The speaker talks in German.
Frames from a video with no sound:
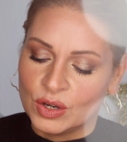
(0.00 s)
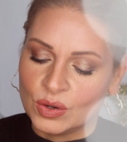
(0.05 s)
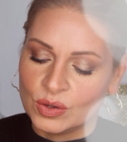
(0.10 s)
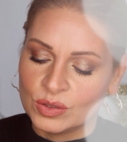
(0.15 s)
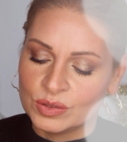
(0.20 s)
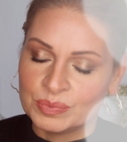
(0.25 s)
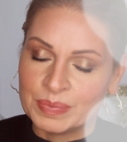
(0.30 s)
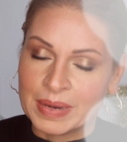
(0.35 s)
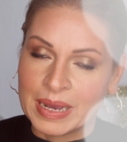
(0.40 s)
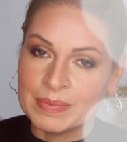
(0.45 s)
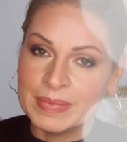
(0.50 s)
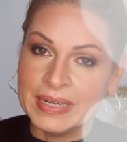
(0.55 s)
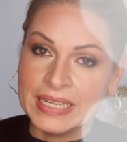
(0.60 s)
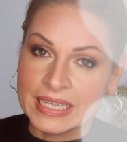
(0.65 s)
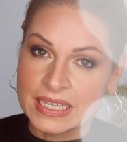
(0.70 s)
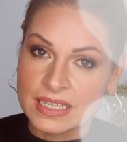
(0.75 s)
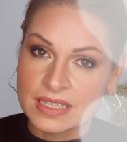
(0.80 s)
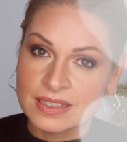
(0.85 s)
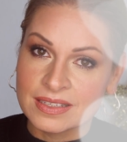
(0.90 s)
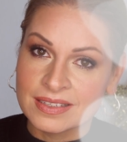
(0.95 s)
Und beim
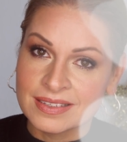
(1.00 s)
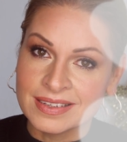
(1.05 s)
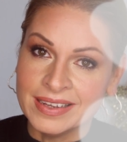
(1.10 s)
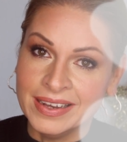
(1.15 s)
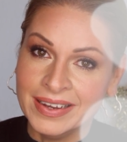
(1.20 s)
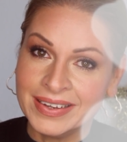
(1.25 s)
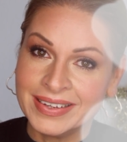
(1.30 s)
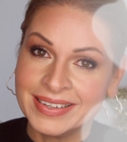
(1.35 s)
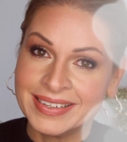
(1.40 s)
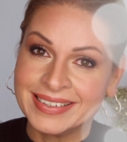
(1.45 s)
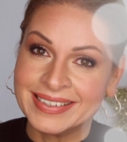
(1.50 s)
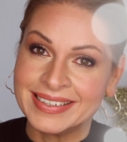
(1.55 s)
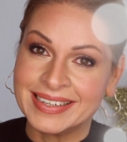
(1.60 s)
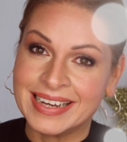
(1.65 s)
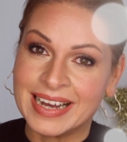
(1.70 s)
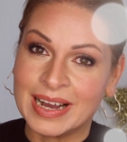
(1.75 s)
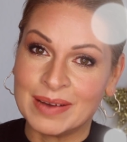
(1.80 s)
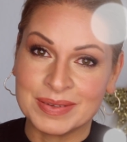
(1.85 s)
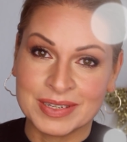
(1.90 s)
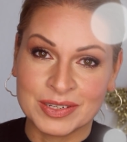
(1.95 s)
Lesen
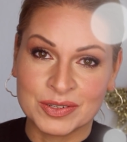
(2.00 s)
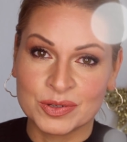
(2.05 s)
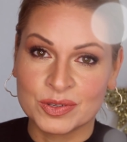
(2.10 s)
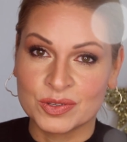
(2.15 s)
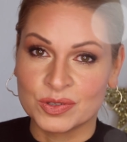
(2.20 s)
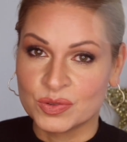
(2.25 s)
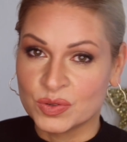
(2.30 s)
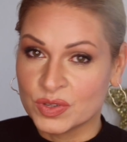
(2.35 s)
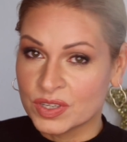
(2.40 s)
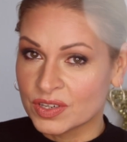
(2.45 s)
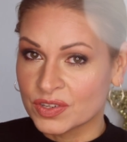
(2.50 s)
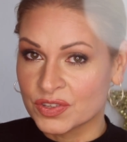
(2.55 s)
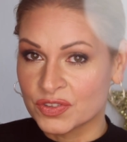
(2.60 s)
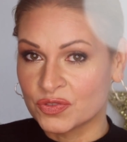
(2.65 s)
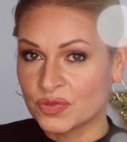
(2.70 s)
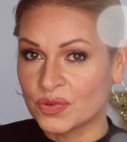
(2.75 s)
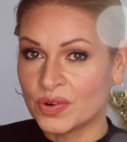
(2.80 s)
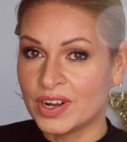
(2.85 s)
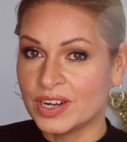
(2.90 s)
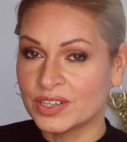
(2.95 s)
habe ich natürlich so
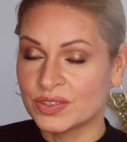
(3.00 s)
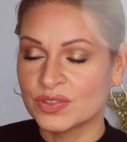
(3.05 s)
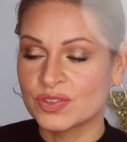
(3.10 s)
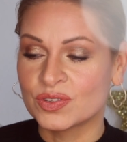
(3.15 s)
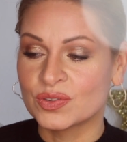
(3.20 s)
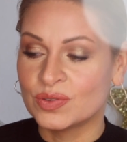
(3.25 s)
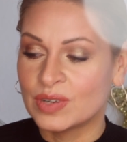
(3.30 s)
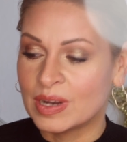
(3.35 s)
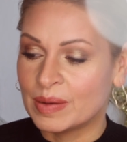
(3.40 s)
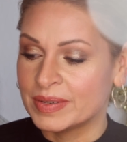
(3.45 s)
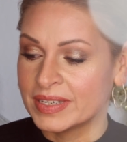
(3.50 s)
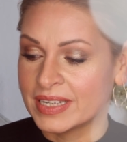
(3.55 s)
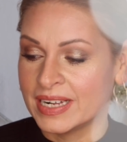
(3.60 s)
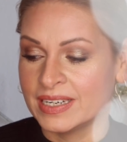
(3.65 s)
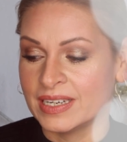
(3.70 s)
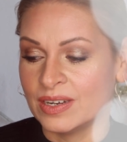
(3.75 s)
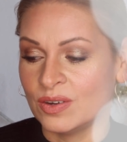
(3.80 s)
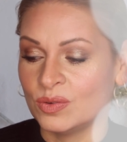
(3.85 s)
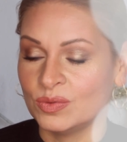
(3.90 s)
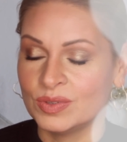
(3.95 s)
durchgescrollt und so habe ich
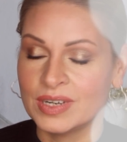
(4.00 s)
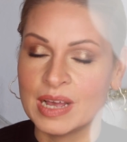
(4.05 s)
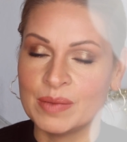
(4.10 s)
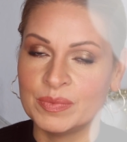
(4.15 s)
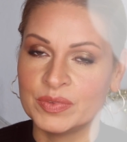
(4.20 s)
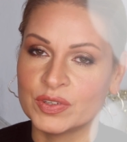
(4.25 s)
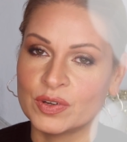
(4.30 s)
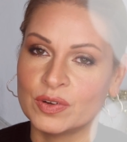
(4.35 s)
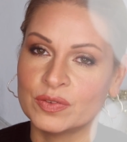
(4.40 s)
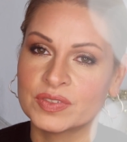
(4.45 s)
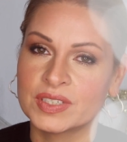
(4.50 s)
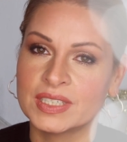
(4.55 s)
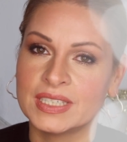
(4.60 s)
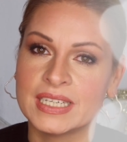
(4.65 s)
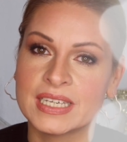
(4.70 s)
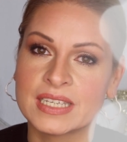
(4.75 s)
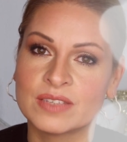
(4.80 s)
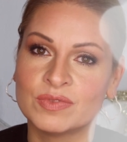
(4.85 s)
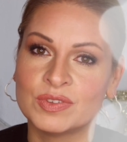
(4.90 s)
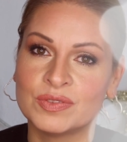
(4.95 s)
halt auch unheimlich oft
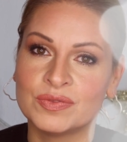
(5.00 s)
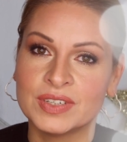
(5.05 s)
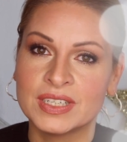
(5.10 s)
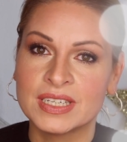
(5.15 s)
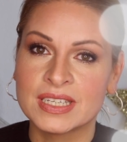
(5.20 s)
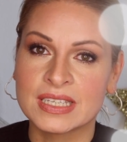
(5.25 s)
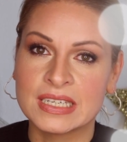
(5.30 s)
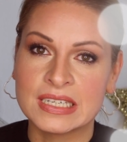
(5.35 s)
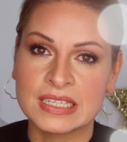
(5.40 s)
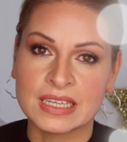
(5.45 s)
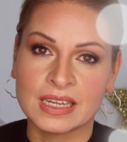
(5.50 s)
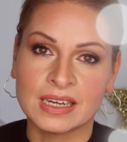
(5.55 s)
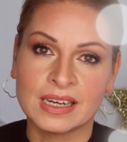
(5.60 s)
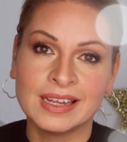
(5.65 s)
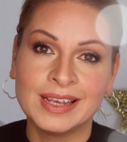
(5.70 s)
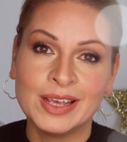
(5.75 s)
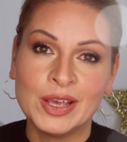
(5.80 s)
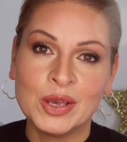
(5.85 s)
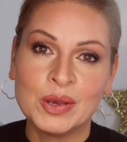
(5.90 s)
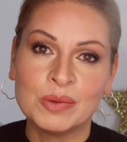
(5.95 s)
gelesen, wie viele sich
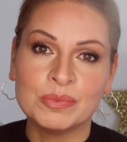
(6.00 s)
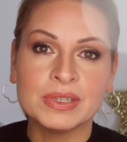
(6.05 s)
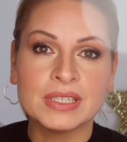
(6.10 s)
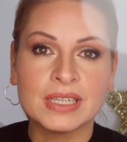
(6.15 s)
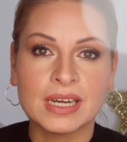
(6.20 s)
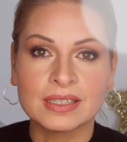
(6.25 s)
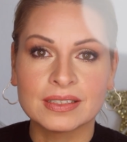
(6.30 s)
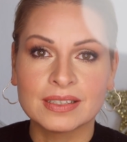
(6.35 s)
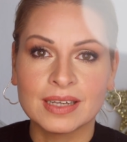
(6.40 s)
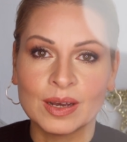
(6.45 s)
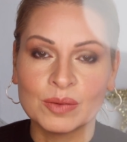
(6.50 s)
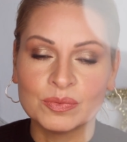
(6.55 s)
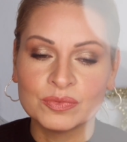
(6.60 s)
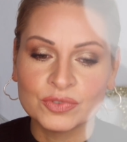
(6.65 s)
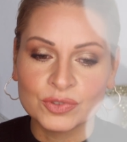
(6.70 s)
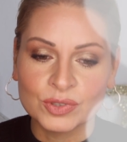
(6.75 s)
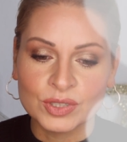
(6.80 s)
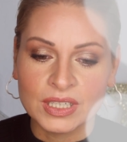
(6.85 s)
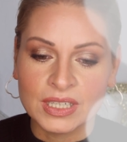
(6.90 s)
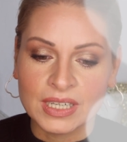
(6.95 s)
dann bedankt haben
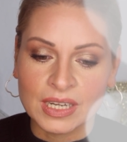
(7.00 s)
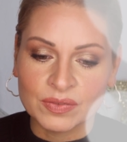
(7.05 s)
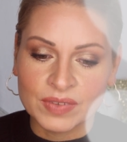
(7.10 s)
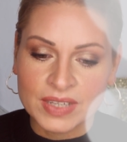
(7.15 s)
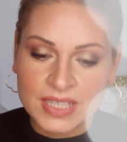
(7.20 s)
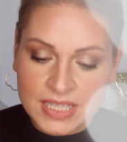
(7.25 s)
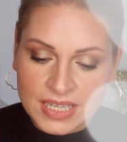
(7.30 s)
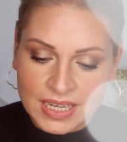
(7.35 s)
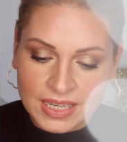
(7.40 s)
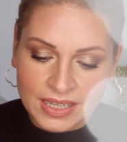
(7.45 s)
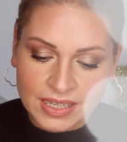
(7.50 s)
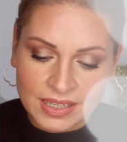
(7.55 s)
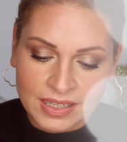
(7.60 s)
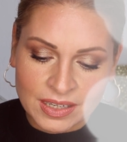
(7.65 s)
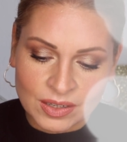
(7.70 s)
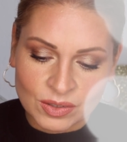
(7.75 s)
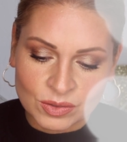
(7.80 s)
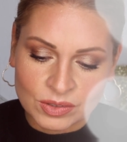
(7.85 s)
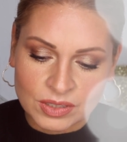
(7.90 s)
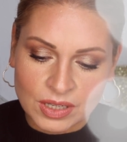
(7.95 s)
für den
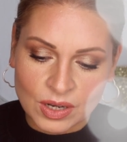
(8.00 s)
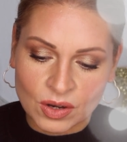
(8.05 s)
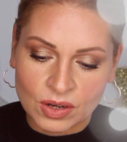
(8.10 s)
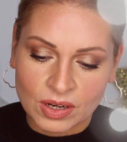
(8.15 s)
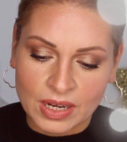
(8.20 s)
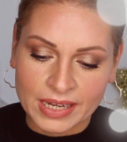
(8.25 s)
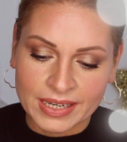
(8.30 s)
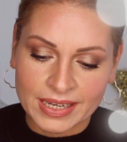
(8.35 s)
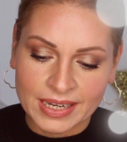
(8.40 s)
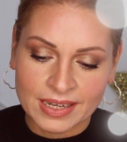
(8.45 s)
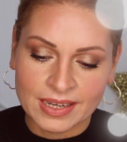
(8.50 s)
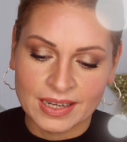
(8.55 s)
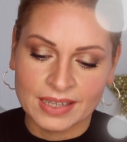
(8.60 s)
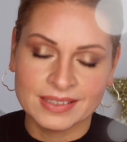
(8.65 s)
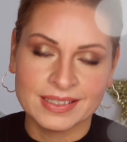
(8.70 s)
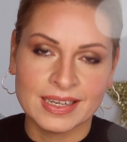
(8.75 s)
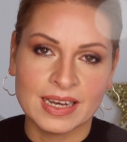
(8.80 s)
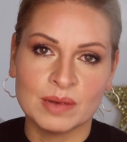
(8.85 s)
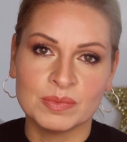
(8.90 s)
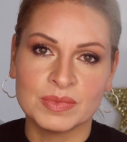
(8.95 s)
Adventskalender und auch
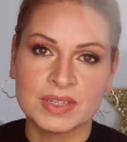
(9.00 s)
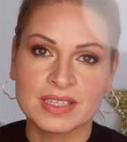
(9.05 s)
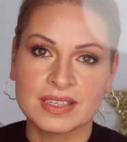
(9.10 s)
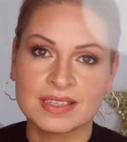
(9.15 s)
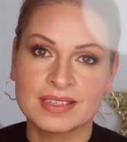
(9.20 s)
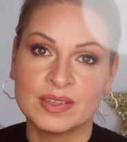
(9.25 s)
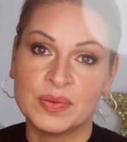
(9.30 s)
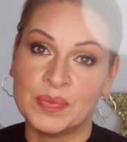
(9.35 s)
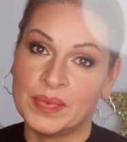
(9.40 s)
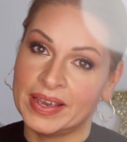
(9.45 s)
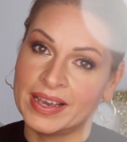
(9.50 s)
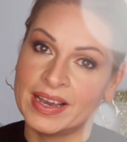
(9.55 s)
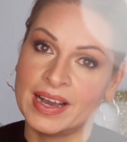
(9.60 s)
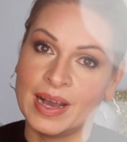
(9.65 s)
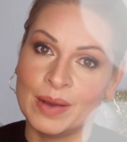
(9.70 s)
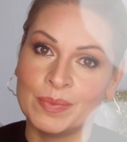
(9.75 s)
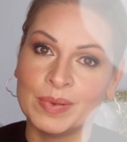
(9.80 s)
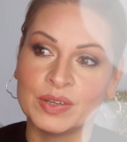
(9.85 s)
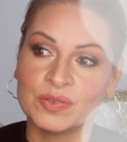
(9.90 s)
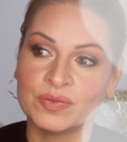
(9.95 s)
anerkannt haben, dass es eine Menge
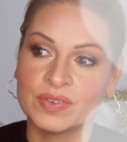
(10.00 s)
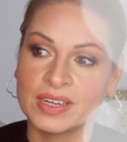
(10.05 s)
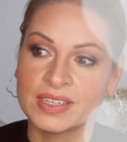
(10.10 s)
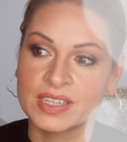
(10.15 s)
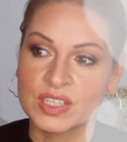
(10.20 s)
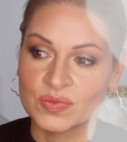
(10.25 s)
Arbeit war.